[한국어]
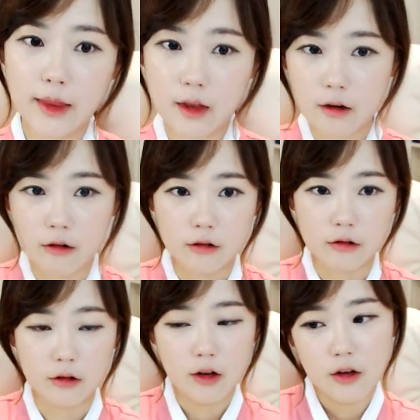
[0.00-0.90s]

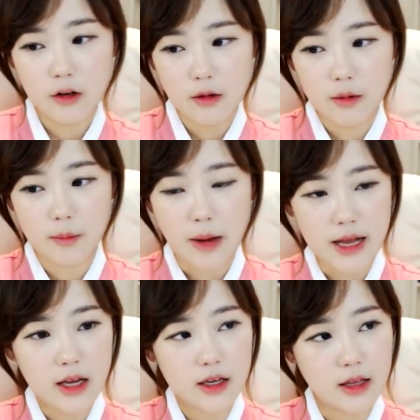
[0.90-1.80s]
그런
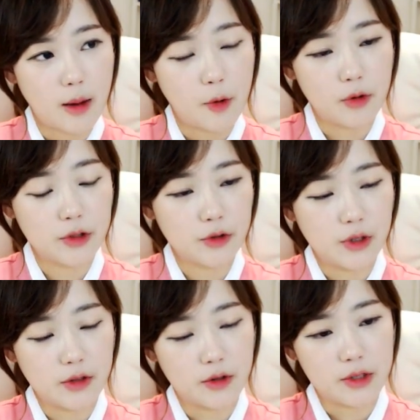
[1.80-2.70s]
빨갱이다 뭐 이런 식으로
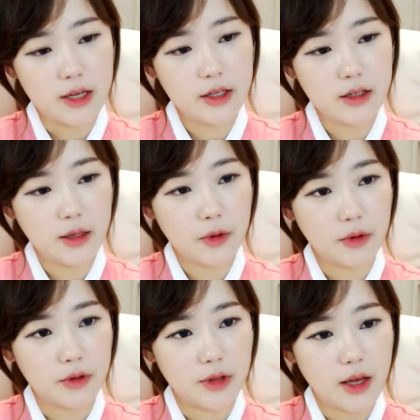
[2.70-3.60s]
해서 이제 해체를
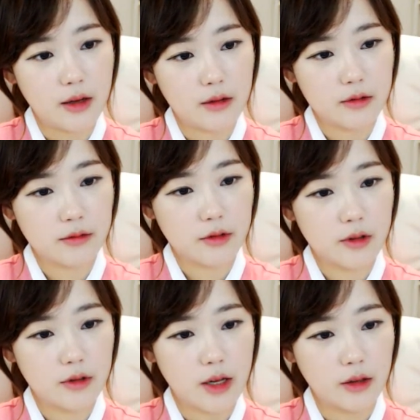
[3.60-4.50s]
해버렸는데
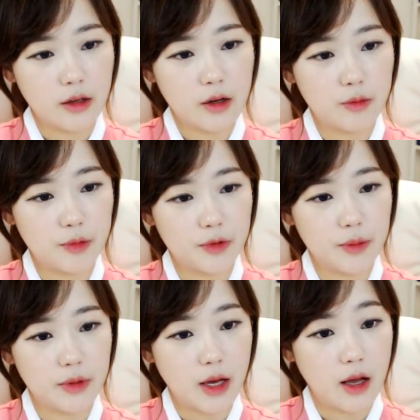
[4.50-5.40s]
좀 안타까운
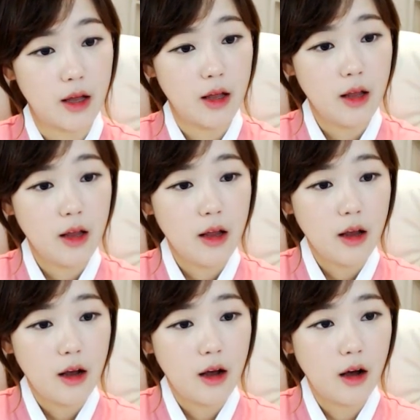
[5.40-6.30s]
부분입니다.
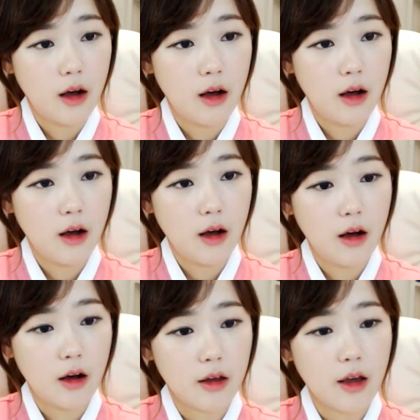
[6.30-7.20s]

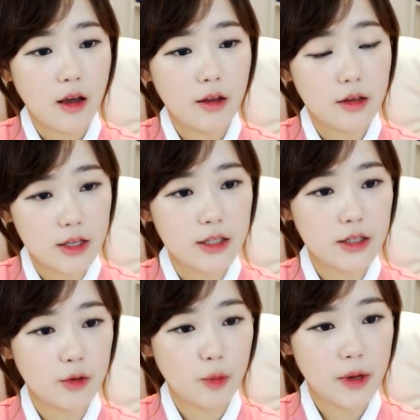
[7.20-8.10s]
어, 예,
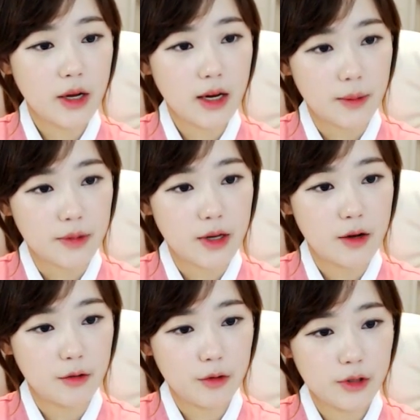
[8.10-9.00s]
리치님도 네 팬가입
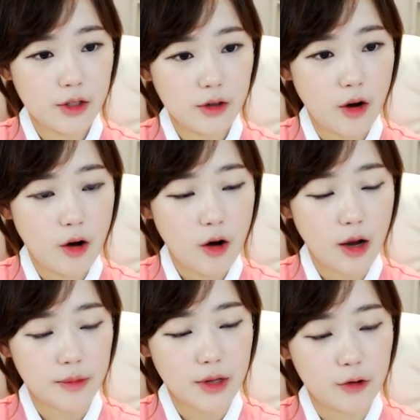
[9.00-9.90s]
감사하고 스티커
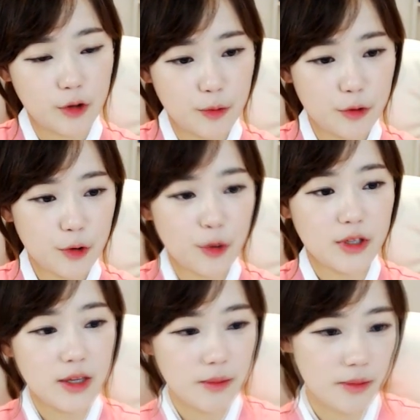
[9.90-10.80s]
감사하고
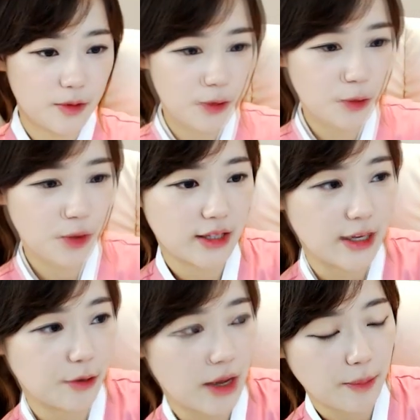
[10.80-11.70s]
퀵뷰조형님 초콜릿
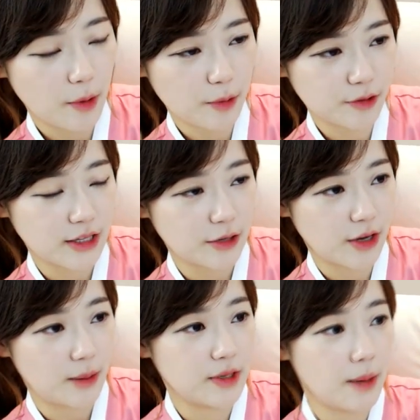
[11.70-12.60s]
다섯, 아니 풍선 다섯 개
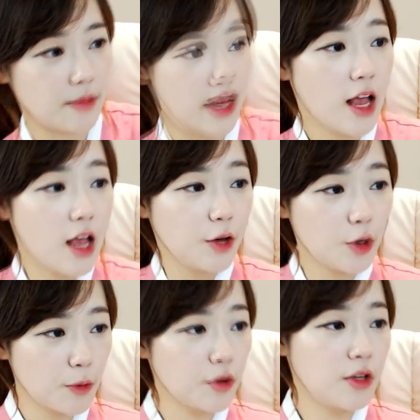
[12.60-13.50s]
감사합니다.
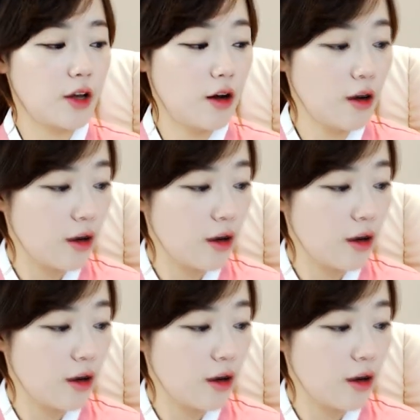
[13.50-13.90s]
퀵뷰는요,